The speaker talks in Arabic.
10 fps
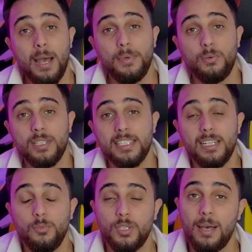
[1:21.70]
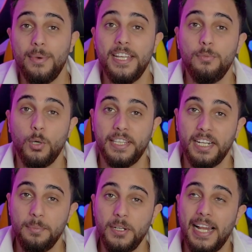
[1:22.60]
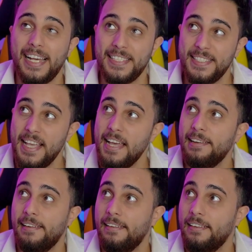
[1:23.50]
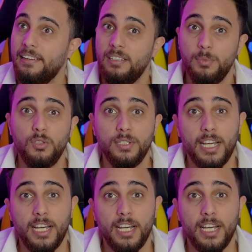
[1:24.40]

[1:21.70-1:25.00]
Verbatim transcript: عم نوصل المتابعين المحترمين الاعزاء اللي بدهم